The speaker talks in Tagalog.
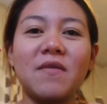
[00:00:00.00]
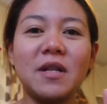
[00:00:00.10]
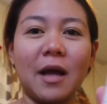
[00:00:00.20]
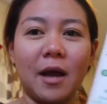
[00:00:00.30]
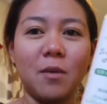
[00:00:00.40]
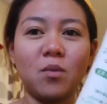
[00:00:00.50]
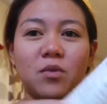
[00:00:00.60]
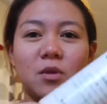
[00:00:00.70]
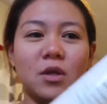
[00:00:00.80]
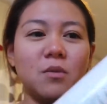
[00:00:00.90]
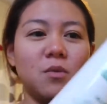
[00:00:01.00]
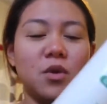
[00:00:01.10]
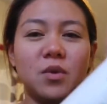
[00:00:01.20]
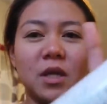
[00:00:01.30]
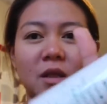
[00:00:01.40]
every time
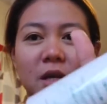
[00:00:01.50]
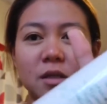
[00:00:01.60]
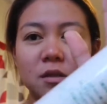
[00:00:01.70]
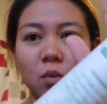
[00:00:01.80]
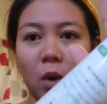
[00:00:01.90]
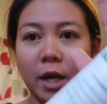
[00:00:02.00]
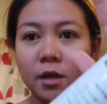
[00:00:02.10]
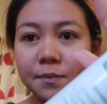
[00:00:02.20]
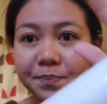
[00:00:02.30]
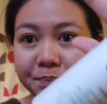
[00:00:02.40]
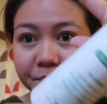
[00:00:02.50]
using this one.